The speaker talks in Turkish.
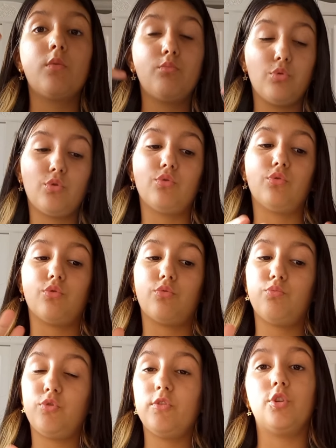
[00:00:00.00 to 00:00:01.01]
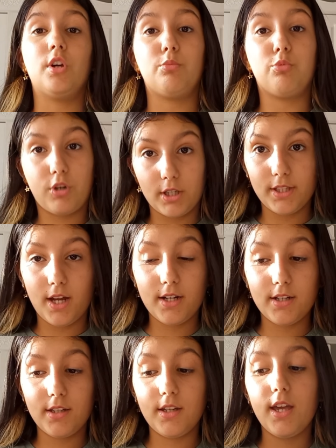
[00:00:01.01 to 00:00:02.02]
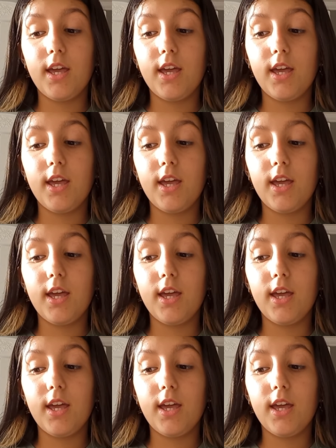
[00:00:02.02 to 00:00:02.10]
Bugünlük bu video bu kadardı.